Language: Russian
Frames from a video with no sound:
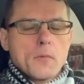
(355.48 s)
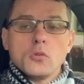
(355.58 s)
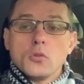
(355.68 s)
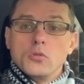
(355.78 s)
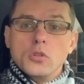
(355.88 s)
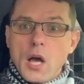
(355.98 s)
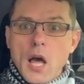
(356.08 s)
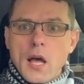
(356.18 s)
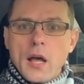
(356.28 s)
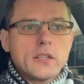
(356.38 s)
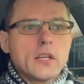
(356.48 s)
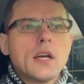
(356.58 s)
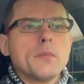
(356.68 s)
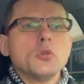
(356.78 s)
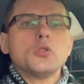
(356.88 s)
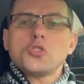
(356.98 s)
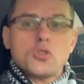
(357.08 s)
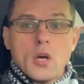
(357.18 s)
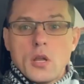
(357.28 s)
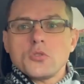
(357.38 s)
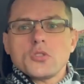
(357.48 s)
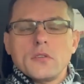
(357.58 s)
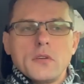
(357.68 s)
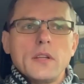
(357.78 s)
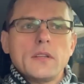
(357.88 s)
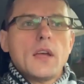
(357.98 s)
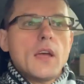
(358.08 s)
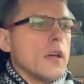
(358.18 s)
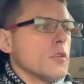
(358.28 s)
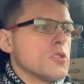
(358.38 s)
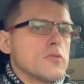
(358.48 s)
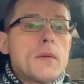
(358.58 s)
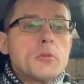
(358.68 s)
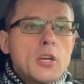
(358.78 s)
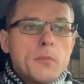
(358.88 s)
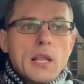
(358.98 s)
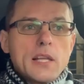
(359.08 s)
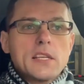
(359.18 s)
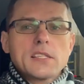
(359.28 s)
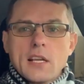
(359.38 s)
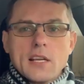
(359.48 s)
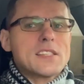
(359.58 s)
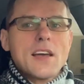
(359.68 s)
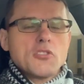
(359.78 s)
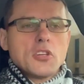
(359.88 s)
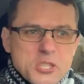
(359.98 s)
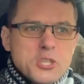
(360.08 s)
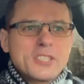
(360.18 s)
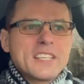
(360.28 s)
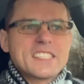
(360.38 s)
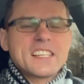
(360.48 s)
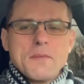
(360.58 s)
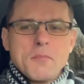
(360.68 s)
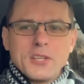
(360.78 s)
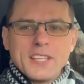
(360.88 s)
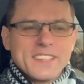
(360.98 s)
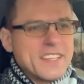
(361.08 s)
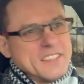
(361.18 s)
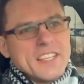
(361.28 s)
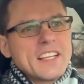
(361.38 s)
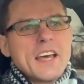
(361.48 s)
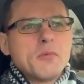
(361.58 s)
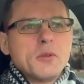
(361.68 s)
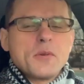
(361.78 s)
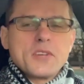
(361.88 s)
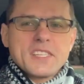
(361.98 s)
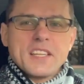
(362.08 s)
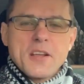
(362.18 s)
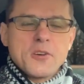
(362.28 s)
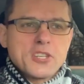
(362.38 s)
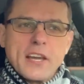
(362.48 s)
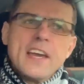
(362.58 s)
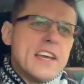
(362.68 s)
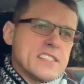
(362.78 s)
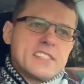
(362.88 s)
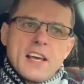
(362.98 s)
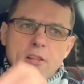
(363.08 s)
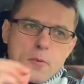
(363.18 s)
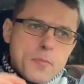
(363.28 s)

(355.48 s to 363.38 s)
Он говорит, да, тогда будет еще дороже, говорит. То есть вообще молодец, красавчик, четко сработал, говорит, тогда будет просто дороже. Сделаю